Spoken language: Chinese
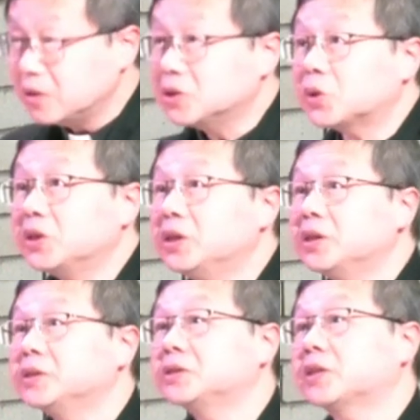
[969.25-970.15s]
所
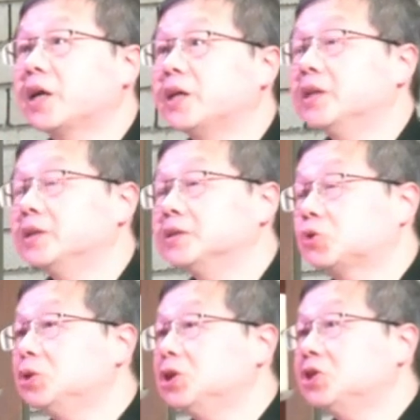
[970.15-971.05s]
以在
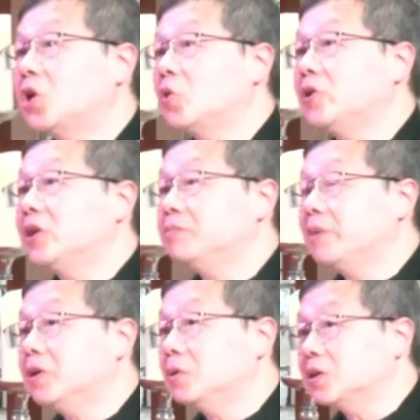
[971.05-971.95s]
初期教会里面
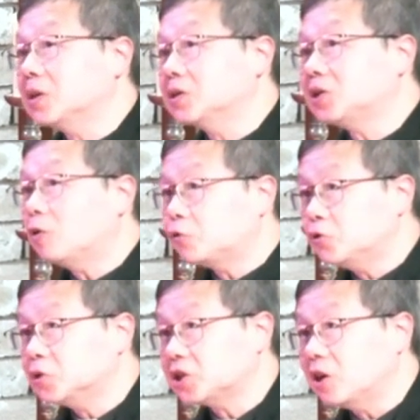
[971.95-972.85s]
有一个教
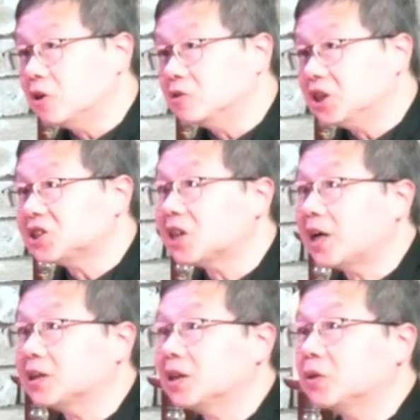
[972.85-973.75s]
父叫尼撒
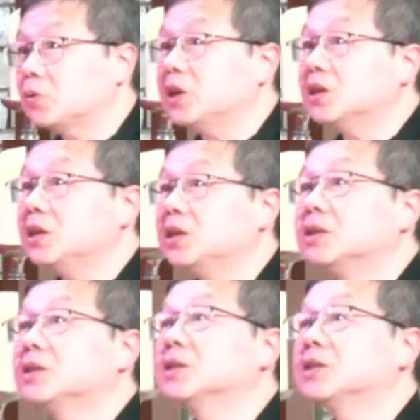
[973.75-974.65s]
的贵格利，
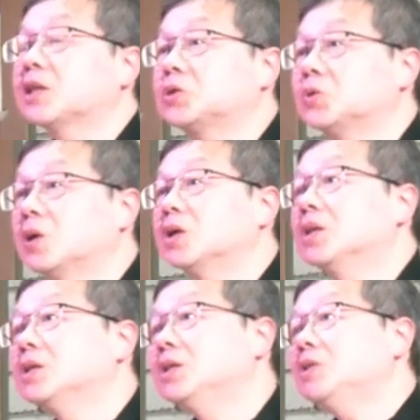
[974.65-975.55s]
他说，
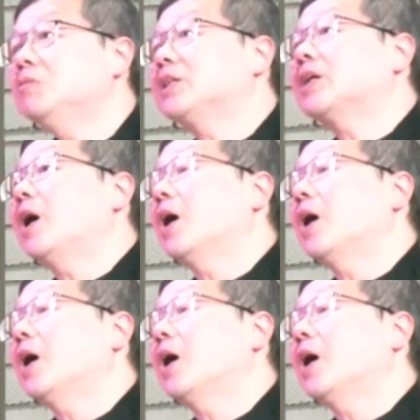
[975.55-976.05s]
因为他